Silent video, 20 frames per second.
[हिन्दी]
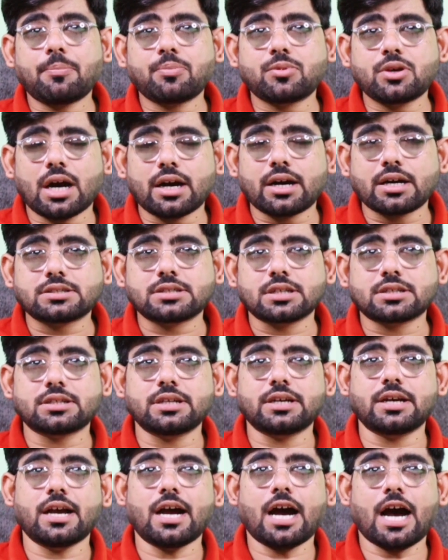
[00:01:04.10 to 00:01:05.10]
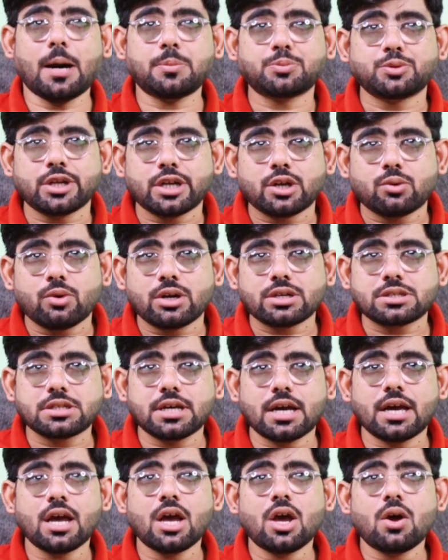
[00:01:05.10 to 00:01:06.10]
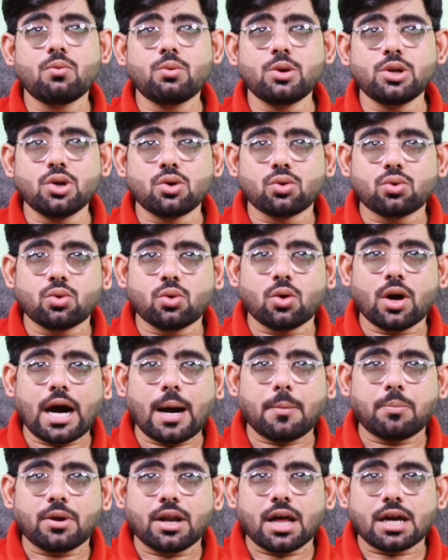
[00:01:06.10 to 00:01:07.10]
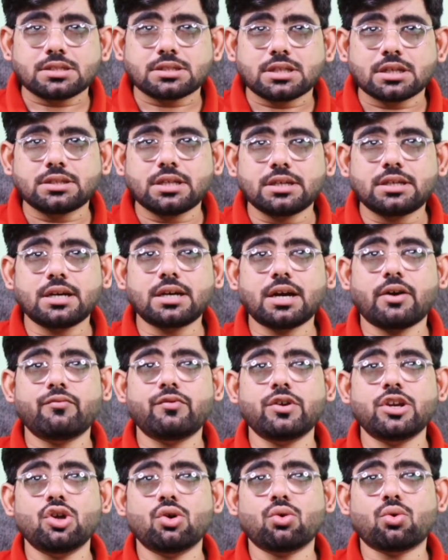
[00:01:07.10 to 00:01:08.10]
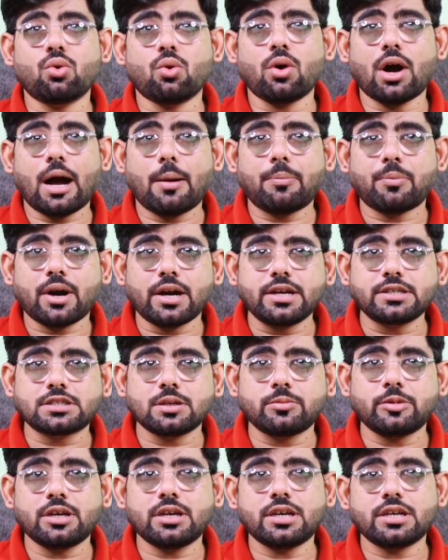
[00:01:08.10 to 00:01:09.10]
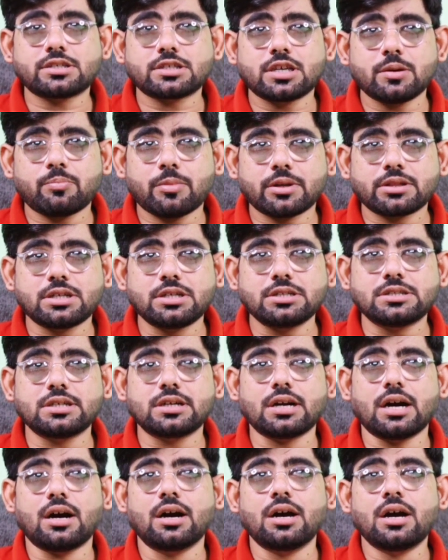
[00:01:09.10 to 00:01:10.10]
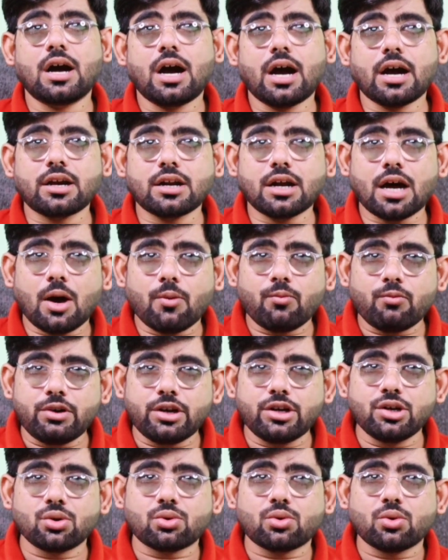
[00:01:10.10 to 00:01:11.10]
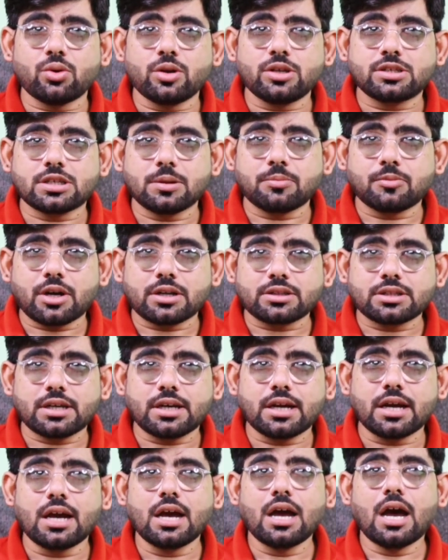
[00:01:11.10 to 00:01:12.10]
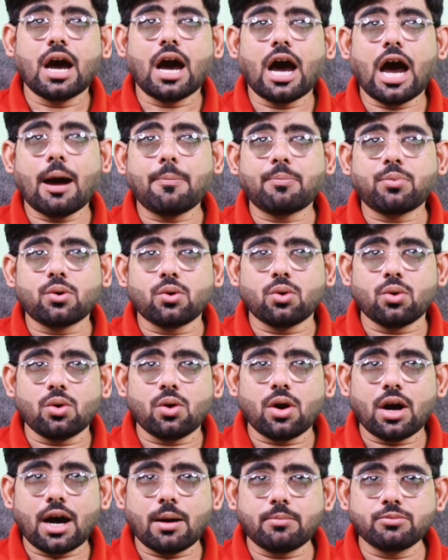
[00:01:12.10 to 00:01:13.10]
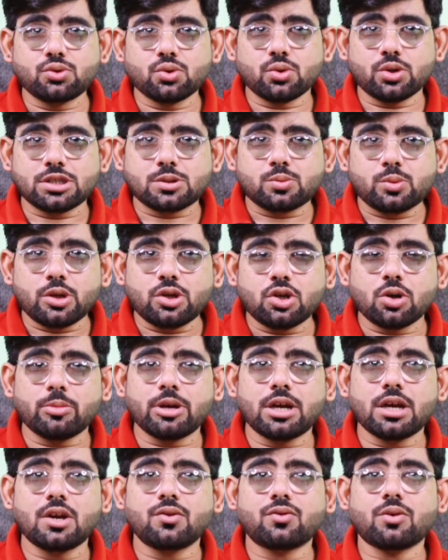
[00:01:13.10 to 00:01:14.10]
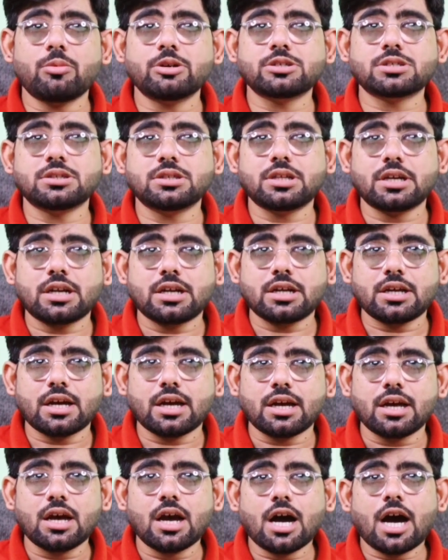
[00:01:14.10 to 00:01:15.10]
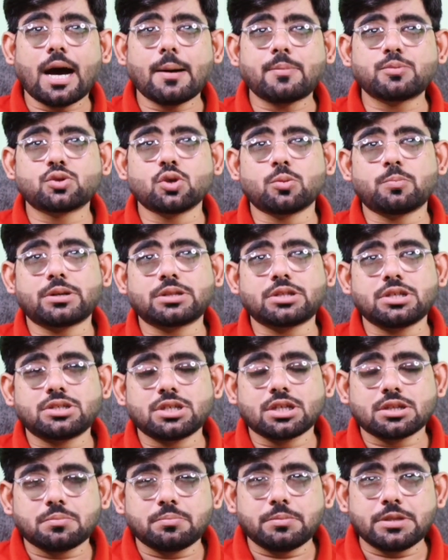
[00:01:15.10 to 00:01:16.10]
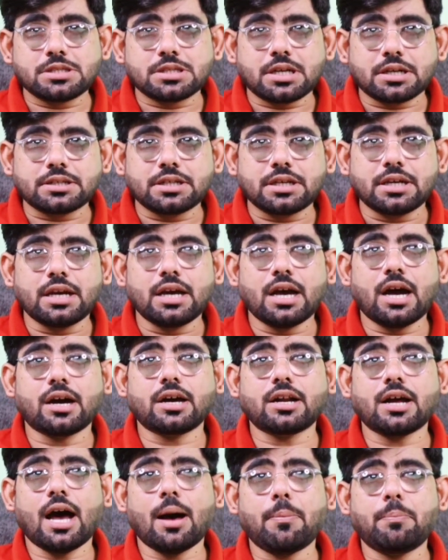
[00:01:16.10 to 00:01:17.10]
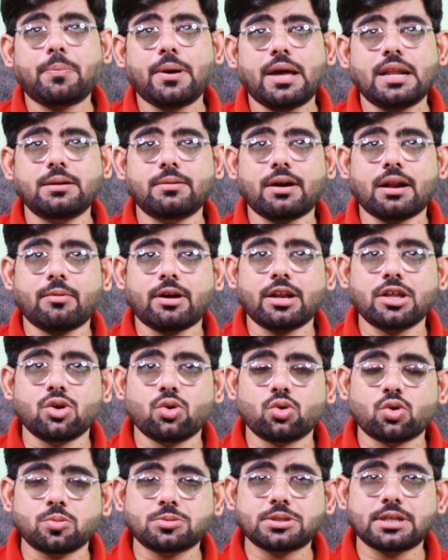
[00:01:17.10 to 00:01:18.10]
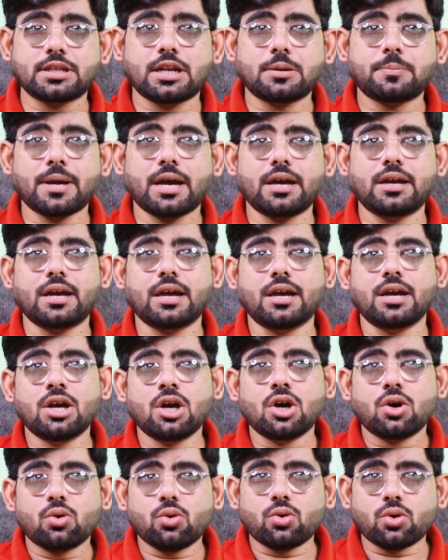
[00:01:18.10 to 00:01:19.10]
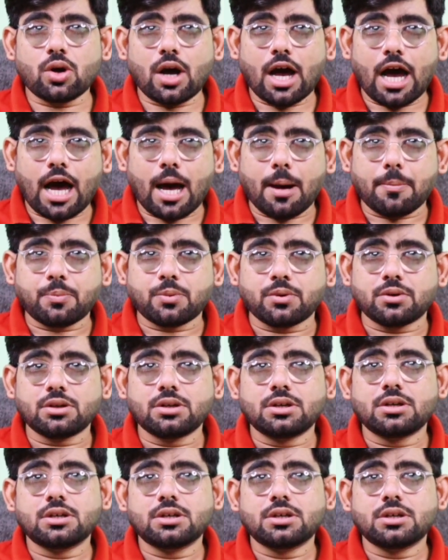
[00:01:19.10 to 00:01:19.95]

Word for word: आप क्या कर सकते हैं आपसे रिक्वेस्ट है वीडियो को आप लास्ट तक देखिएगा वीडियो को आप कहीं से भी स्किप मत कीजिएगा अगर आप वीडियो को स्किप करते हैं आपको हम जो इस वीडियो में इंफॉर्मेशन दे रहे हैं आप सौ प्रतिशत मिस कर देंगे अगर आप पहली बार हमारे यूट्यूब चैनल पे आए हैं और आप